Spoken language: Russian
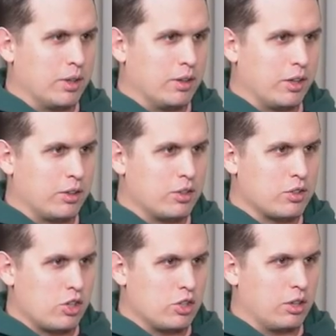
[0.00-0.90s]
это
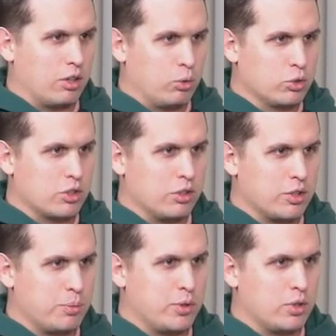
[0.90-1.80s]
достаточно
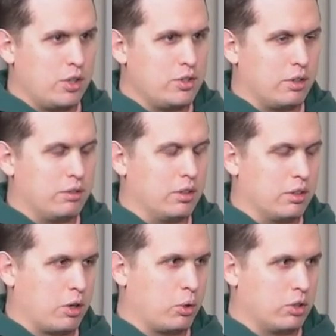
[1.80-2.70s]
узкоспециализированное
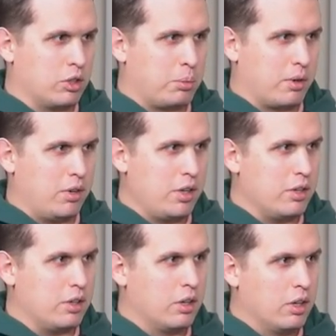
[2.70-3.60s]
какое-то
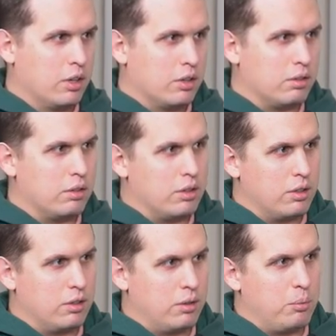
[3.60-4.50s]
направление.
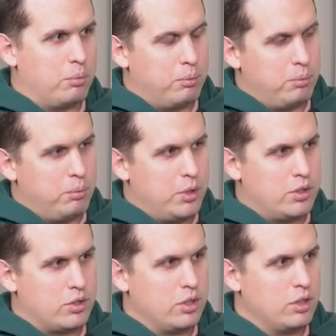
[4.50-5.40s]
Э,
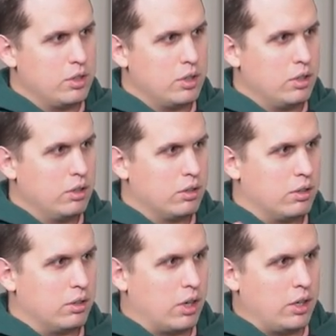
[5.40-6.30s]
медицина,
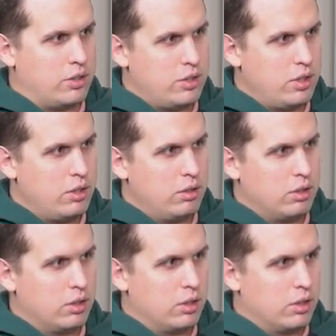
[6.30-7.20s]
IT,
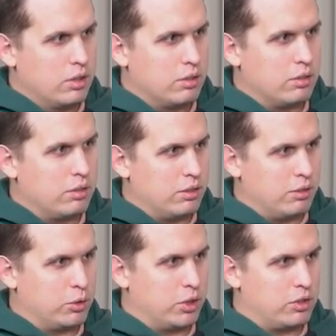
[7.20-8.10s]
Э,
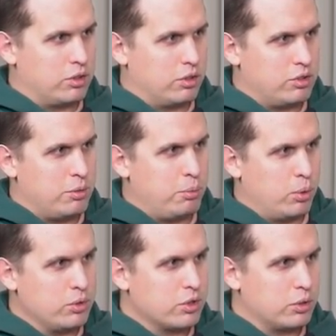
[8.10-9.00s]
вот этот
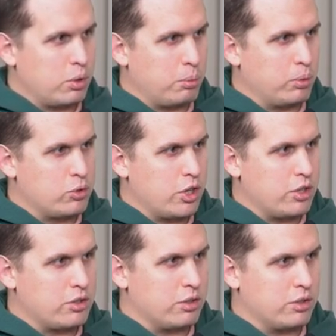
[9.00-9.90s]
симбиоз, который
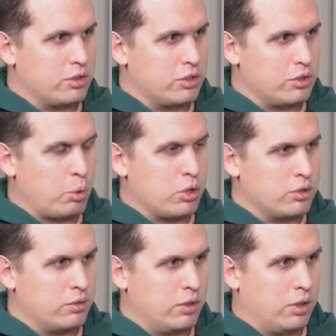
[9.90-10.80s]
получается с
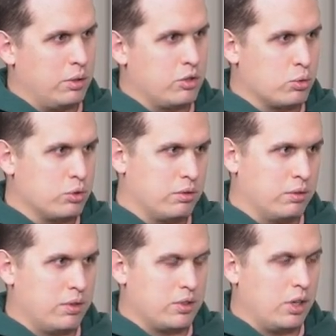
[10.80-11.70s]
использованием
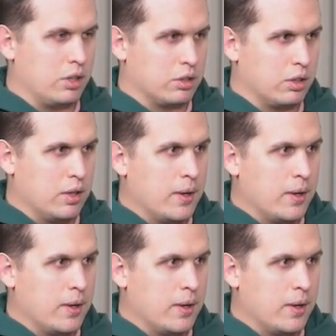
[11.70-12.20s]
искусственного интеллекта.